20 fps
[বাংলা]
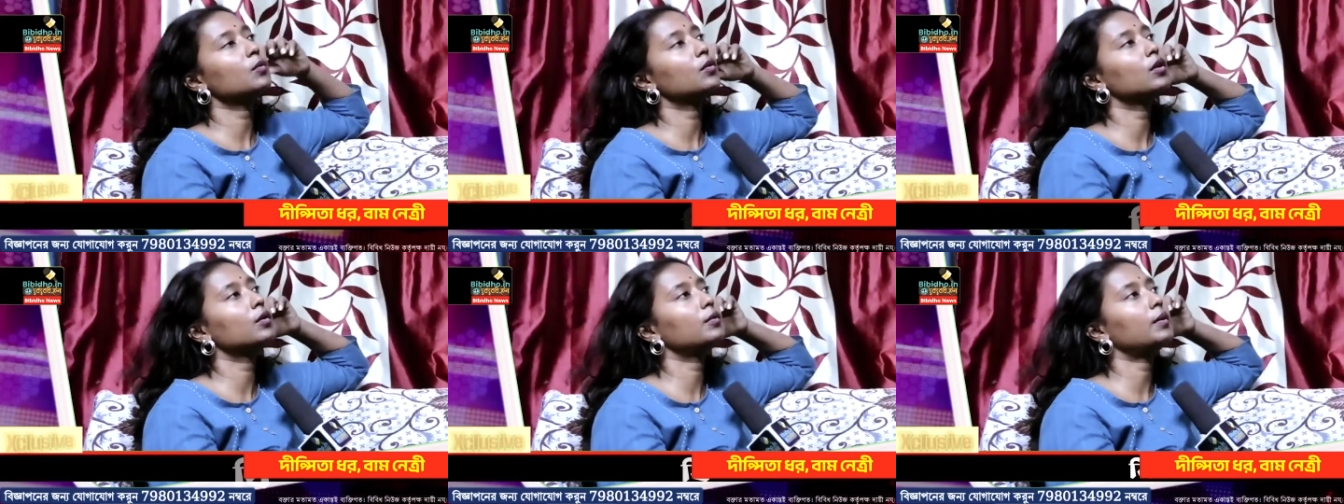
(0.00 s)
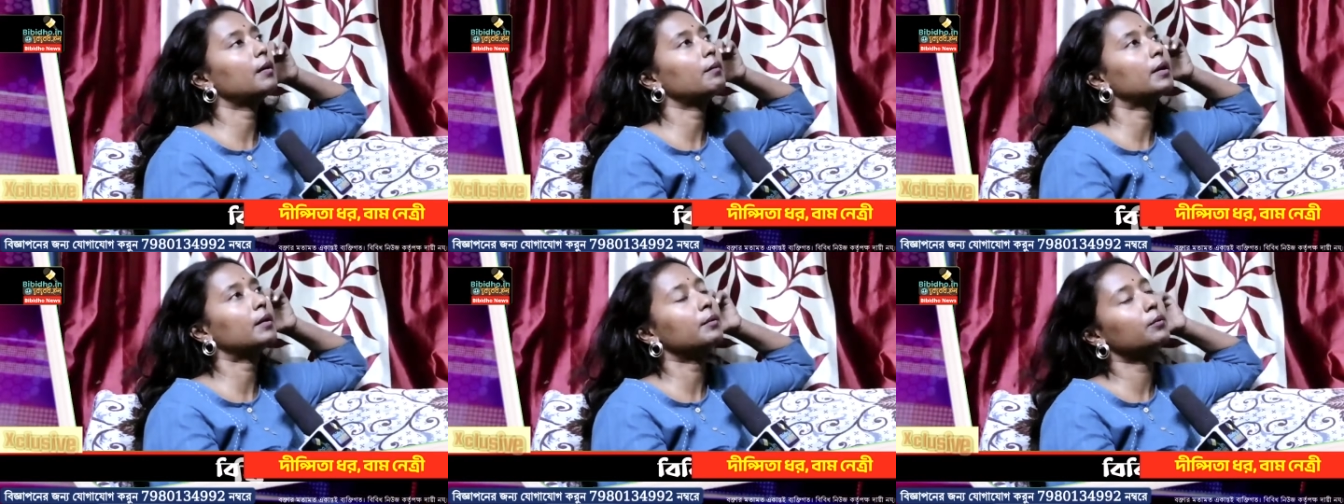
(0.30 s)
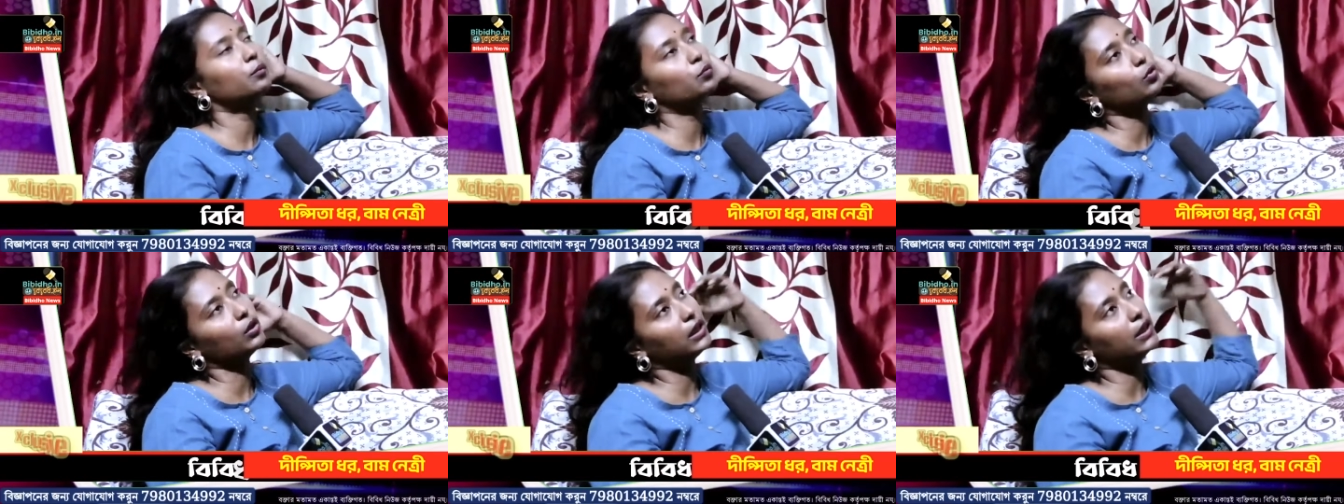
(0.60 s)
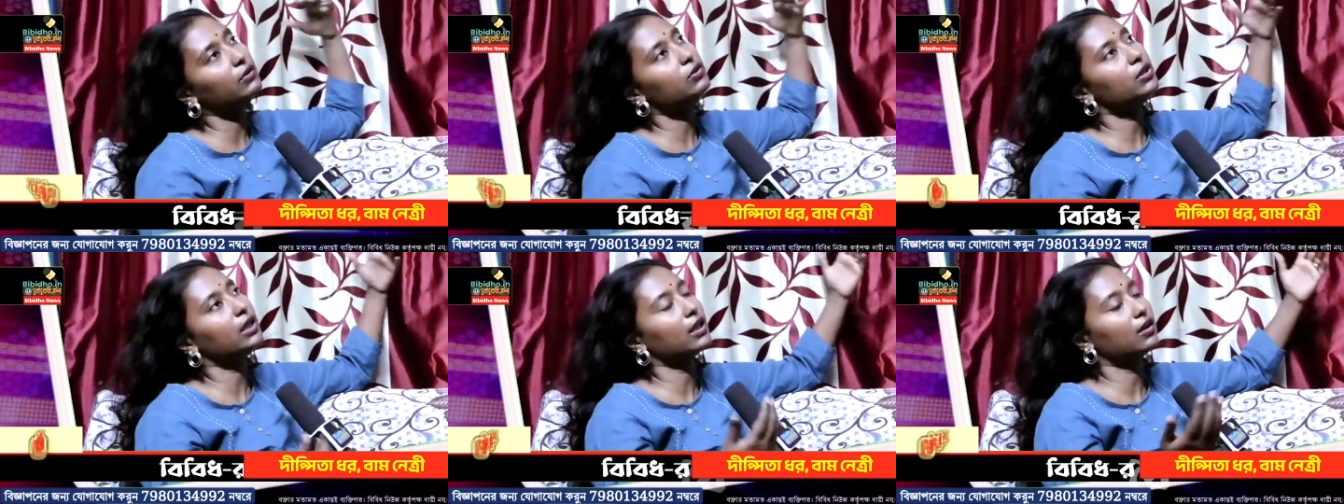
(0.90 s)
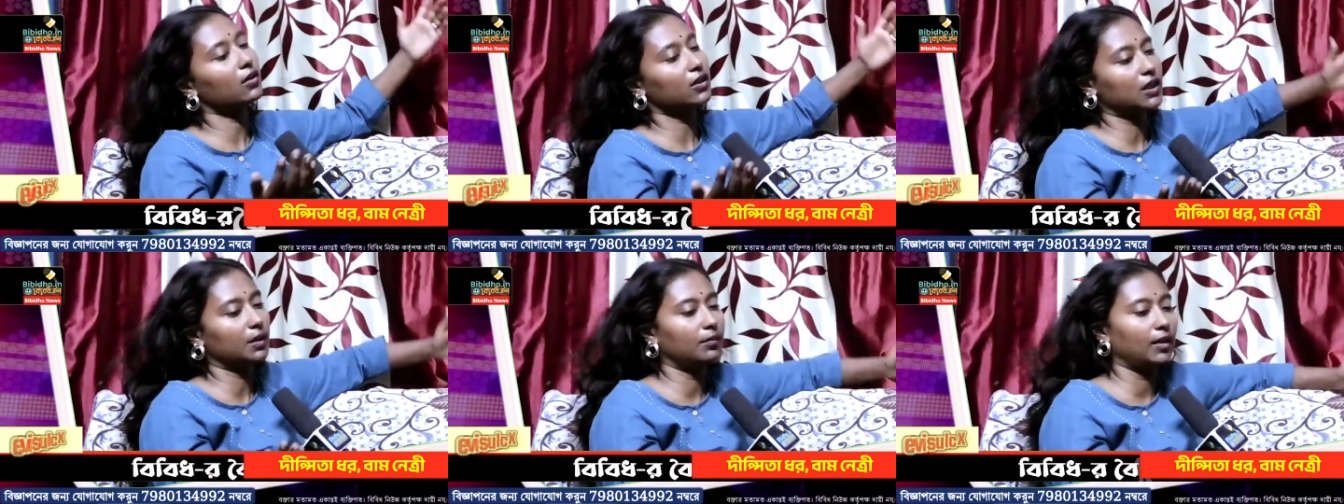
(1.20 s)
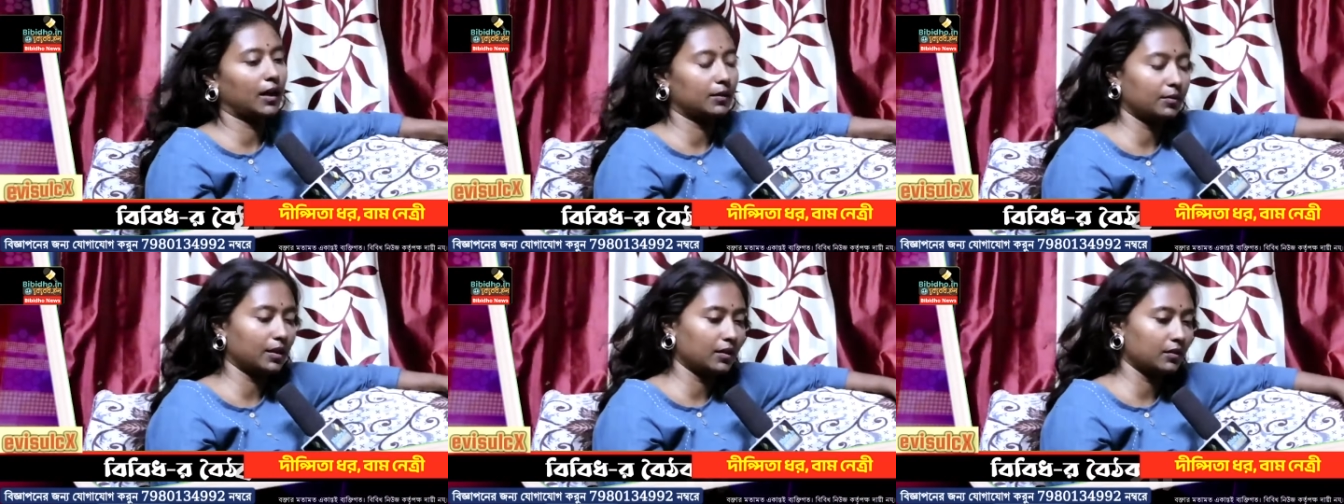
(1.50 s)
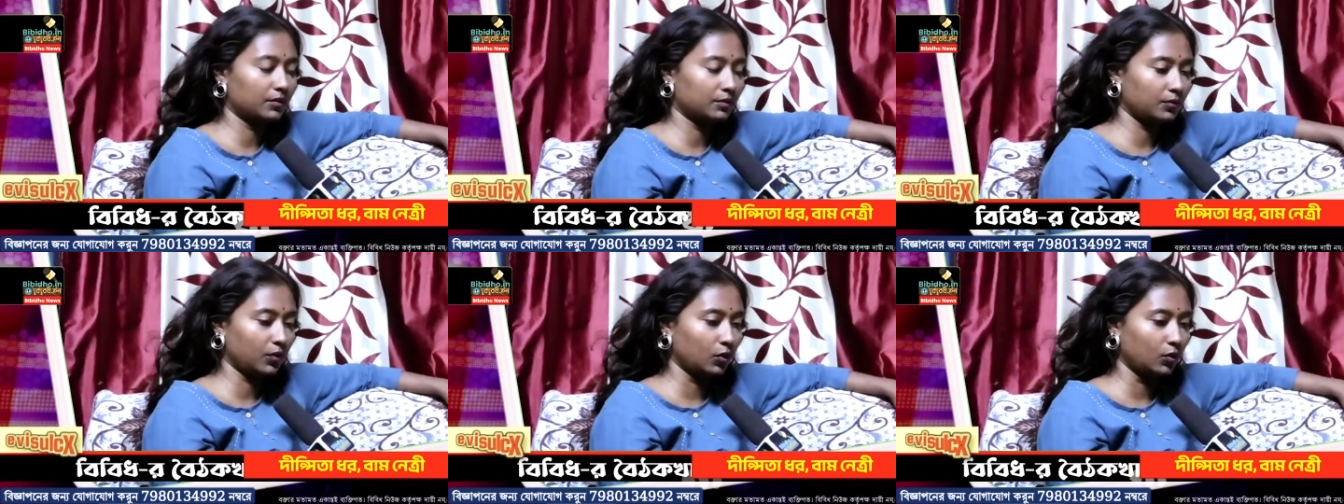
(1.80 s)
তো বলবো আমরা বলেওছি এ কথা বারবার
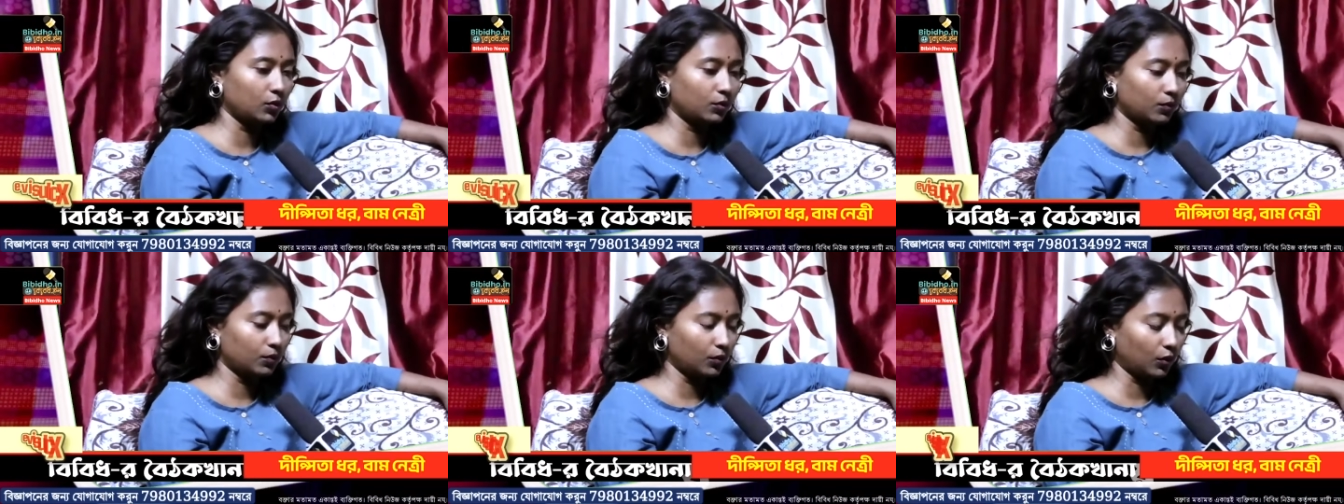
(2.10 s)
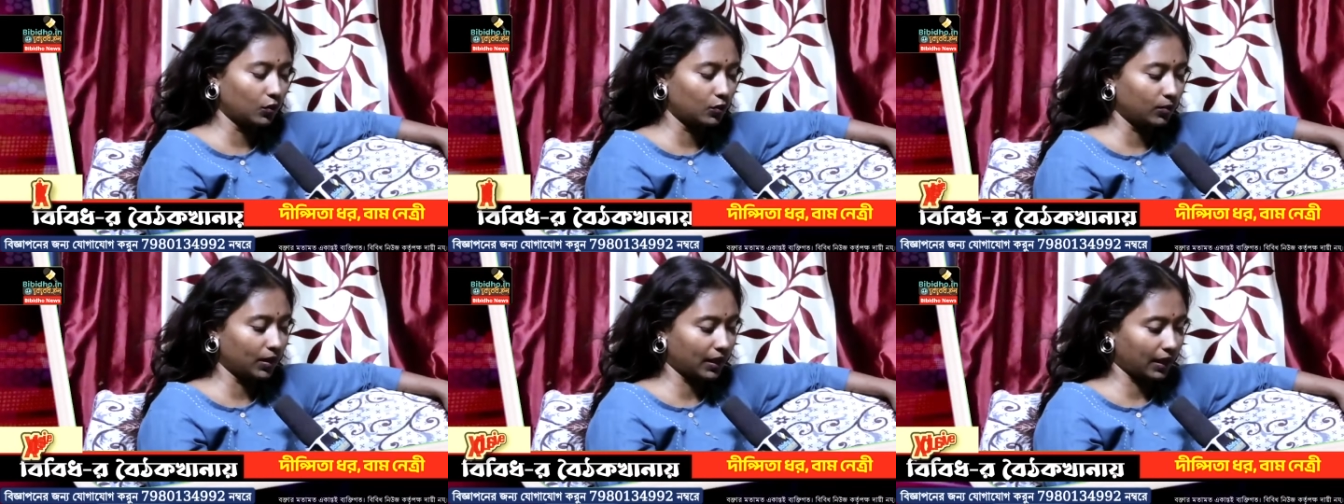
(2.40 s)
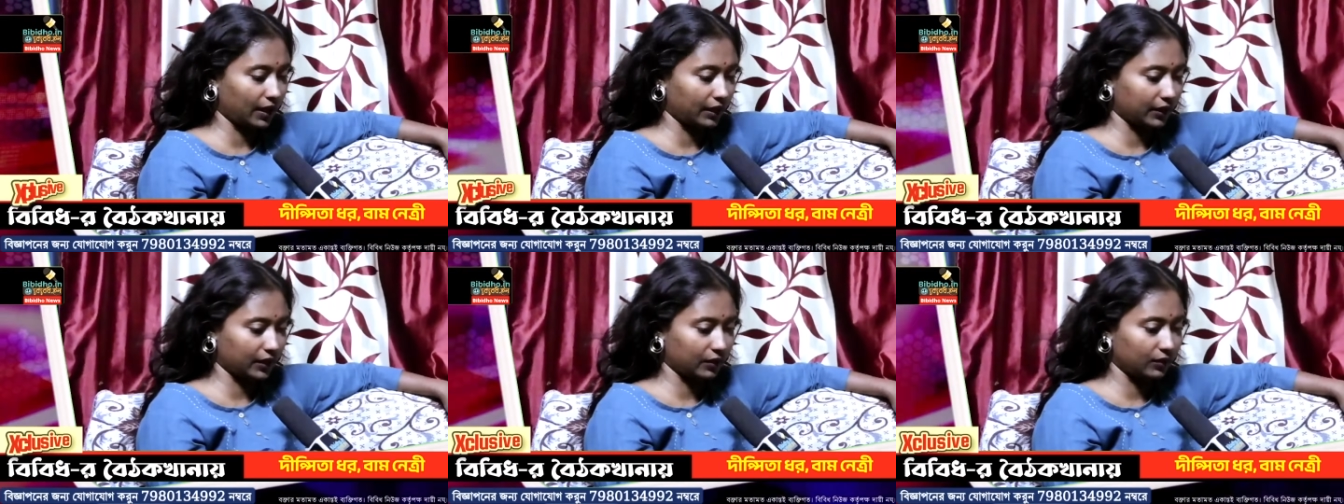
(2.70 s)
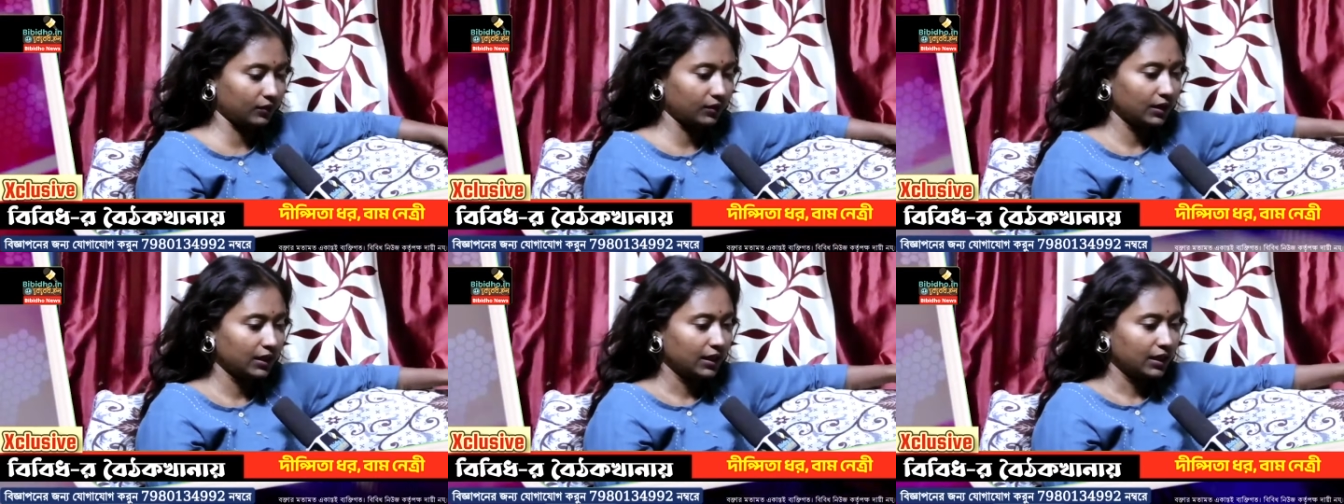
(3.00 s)
বহু বহুবার আগেও